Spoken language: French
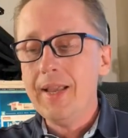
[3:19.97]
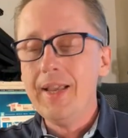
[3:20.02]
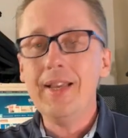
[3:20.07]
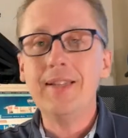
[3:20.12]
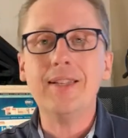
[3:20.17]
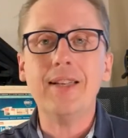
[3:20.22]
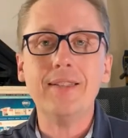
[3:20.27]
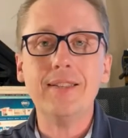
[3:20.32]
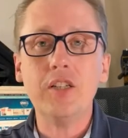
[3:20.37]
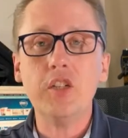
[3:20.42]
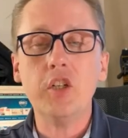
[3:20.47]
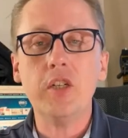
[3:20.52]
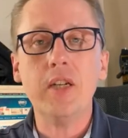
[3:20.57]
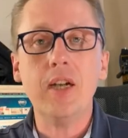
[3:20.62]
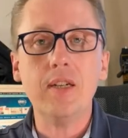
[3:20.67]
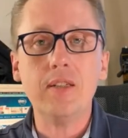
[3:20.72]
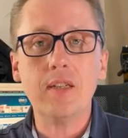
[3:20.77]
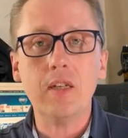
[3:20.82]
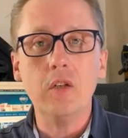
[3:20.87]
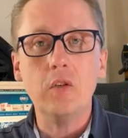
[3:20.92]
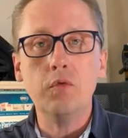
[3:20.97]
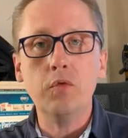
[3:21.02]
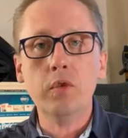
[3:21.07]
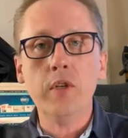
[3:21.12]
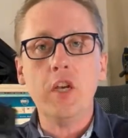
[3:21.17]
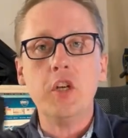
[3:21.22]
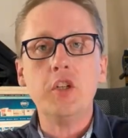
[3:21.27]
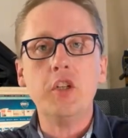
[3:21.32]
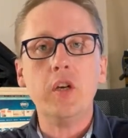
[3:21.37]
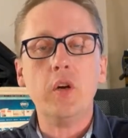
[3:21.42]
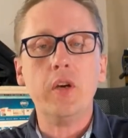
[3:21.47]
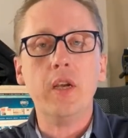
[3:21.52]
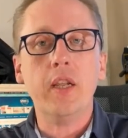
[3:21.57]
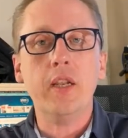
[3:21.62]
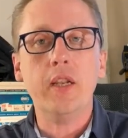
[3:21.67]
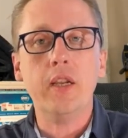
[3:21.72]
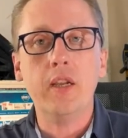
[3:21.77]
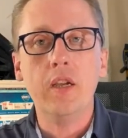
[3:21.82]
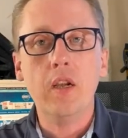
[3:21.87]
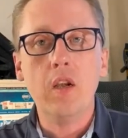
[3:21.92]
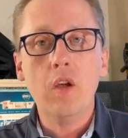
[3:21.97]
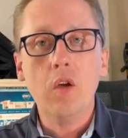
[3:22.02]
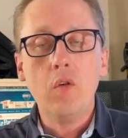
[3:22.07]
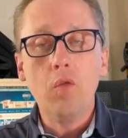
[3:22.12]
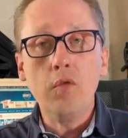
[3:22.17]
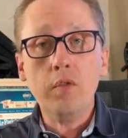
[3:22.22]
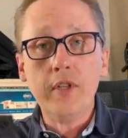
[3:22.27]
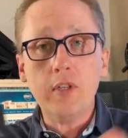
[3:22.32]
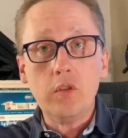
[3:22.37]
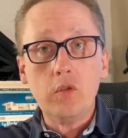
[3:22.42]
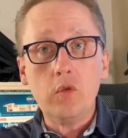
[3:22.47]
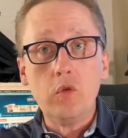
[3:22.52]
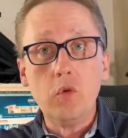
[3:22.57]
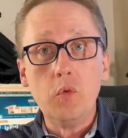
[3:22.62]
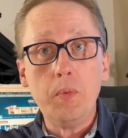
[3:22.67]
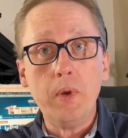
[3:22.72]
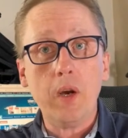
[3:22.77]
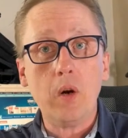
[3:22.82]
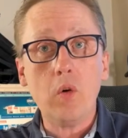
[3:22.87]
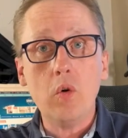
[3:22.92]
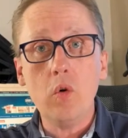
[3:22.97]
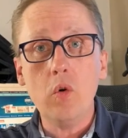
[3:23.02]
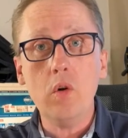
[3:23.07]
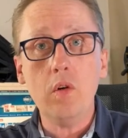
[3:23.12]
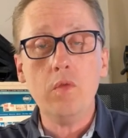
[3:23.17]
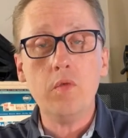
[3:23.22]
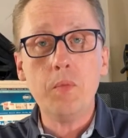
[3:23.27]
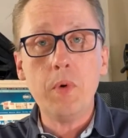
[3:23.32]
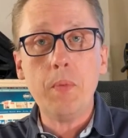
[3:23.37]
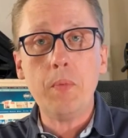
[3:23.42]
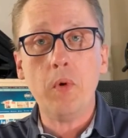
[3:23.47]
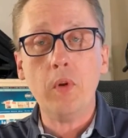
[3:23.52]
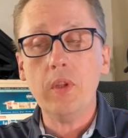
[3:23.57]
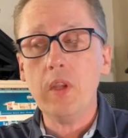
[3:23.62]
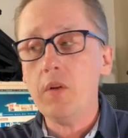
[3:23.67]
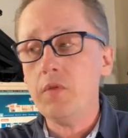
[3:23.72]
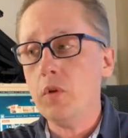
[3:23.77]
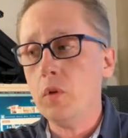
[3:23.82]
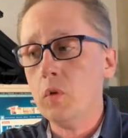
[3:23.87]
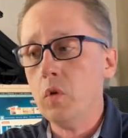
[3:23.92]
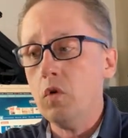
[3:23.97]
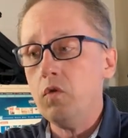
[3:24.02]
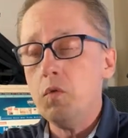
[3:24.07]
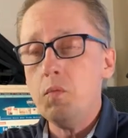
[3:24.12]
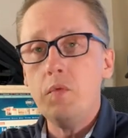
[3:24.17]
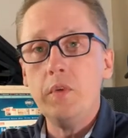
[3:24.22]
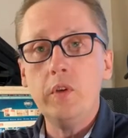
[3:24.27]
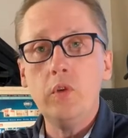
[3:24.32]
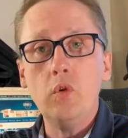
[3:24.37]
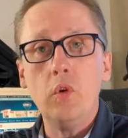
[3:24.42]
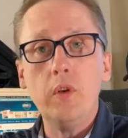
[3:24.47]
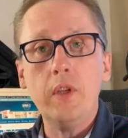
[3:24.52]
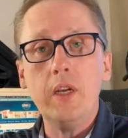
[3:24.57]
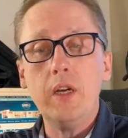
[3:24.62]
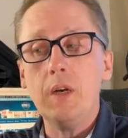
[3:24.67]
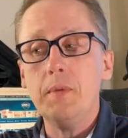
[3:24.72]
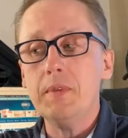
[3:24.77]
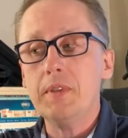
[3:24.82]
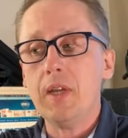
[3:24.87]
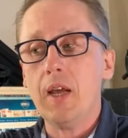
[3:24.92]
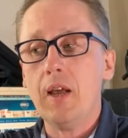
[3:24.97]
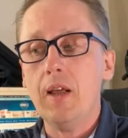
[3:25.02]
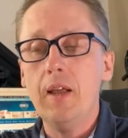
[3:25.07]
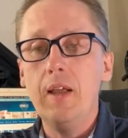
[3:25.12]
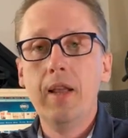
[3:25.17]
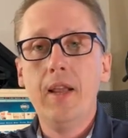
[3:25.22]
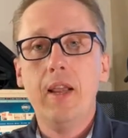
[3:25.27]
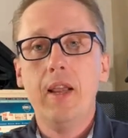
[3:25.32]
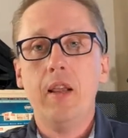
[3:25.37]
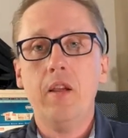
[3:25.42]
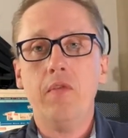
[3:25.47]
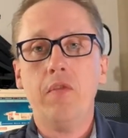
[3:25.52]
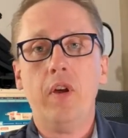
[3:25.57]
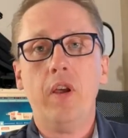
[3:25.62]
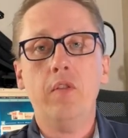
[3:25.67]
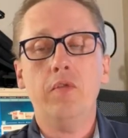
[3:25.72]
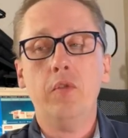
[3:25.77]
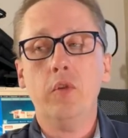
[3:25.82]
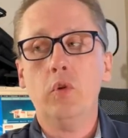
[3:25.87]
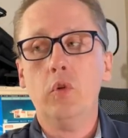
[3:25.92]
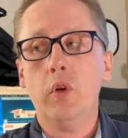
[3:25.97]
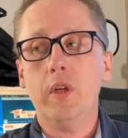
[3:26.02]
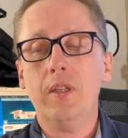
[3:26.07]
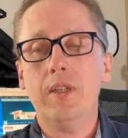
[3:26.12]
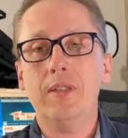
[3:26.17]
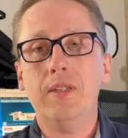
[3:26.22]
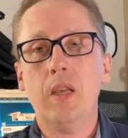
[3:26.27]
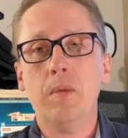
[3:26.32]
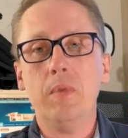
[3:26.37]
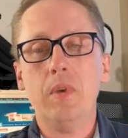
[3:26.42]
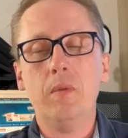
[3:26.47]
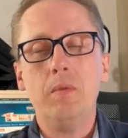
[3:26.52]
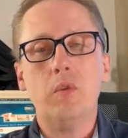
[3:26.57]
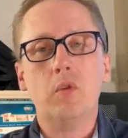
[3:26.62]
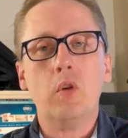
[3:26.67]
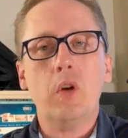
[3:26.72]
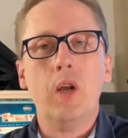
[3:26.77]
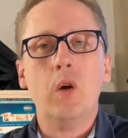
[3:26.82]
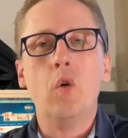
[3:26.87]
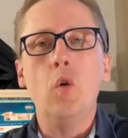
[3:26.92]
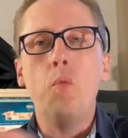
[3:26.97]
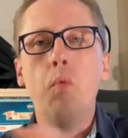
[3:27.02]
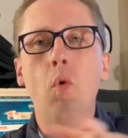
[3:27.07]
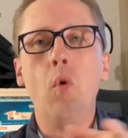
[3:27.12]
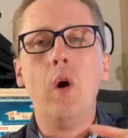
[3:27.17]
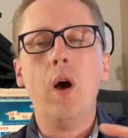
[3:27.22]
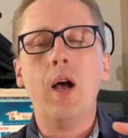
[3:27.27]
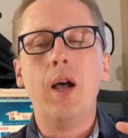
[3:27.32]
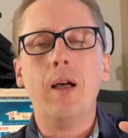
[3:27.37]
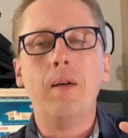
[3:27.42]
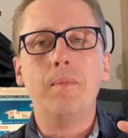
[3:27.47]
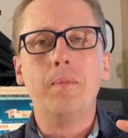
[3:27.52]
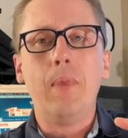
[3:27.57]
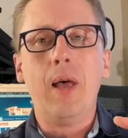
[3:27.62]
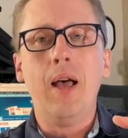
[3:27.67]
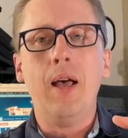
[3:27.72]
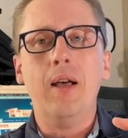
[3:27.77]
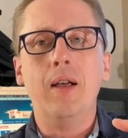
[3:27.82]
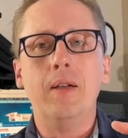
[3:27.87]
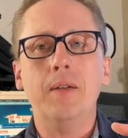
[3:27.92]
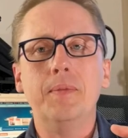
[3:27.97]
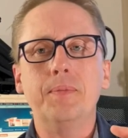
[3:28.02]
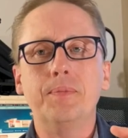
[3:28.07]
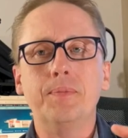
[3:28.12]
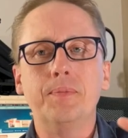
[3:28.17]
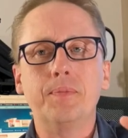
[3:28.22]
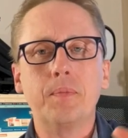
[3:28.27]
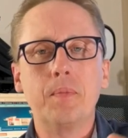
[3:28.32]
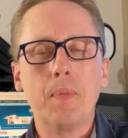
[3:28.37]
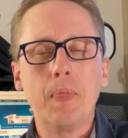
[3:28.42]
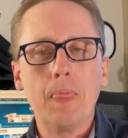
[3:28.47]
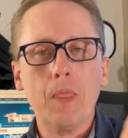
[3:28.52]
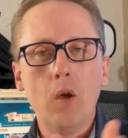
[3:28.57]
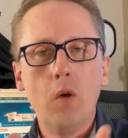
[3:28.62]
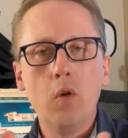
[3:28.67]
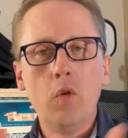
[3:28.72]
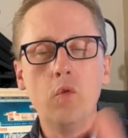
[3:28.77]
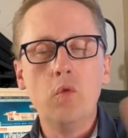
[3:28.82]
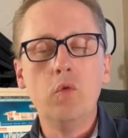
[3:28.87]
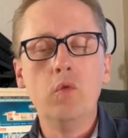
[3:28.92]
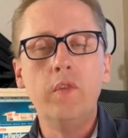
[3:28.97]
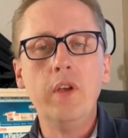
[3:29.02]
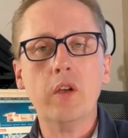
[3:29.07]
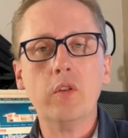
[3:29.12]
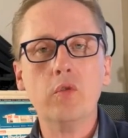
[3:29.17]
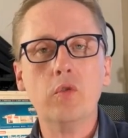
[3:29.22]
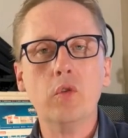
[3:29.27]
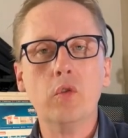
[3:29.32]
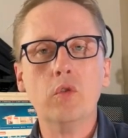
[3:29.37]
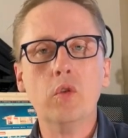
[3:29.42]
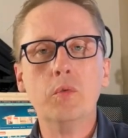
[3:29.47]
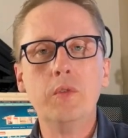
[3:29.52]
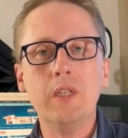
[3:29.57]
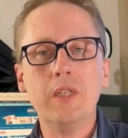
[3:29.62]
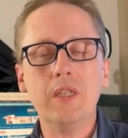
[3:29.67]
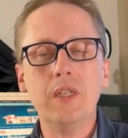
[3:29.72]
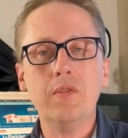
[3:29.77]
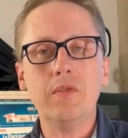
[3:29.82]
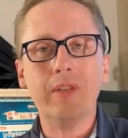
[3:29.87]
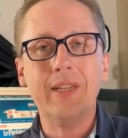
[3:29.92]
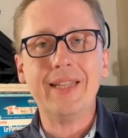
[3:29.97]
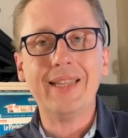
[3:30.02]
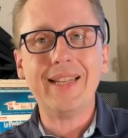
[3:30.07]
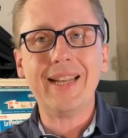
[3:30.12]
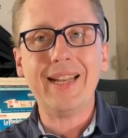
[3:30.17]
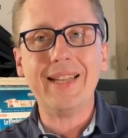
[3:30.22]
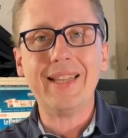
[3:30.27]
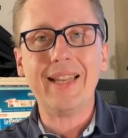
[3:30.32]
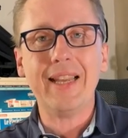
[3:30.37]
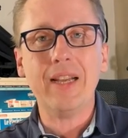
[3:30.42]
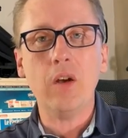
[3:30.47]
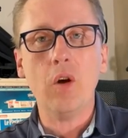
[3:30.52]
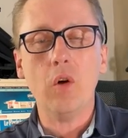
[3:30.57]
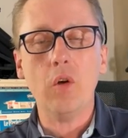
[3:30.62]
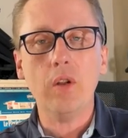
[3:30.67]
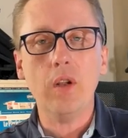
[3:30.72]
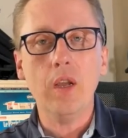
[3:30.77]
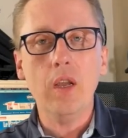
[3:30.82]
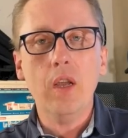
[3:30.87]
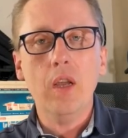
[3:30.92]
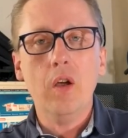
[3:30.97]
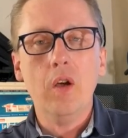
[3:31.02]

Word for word: Et ça, c'est génial, c'est que vous nagez, regardez, vous êtes super cool, vous pouvez prendre des photos, vous pouvez tourner comme ça et faire une photo avec des amis, parce que la GoPro a une ouverture d'objectif qui est très très grande.